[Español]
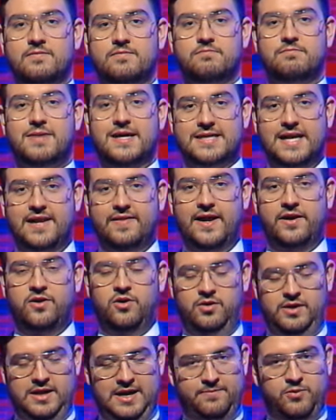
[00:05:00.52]
Va a tardar,
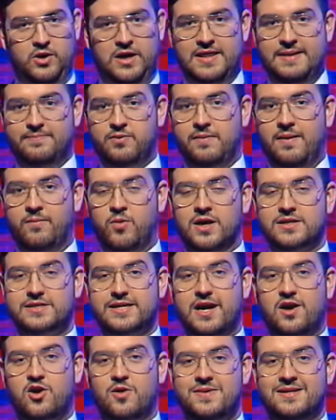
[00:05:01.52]
¿no? Ya pues nada, pues vamos a
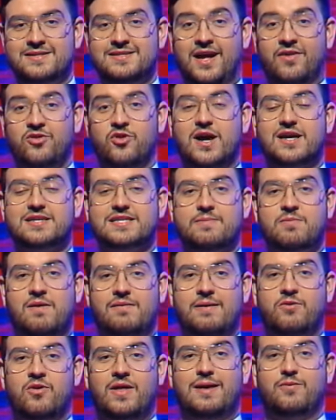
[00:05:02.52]
seguir comentando. ¿Qué hacemos?
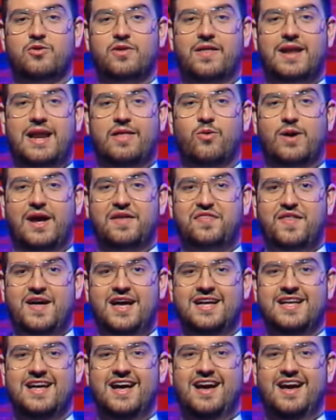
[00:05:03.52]
¿Hablamos de la boda de la duquesa?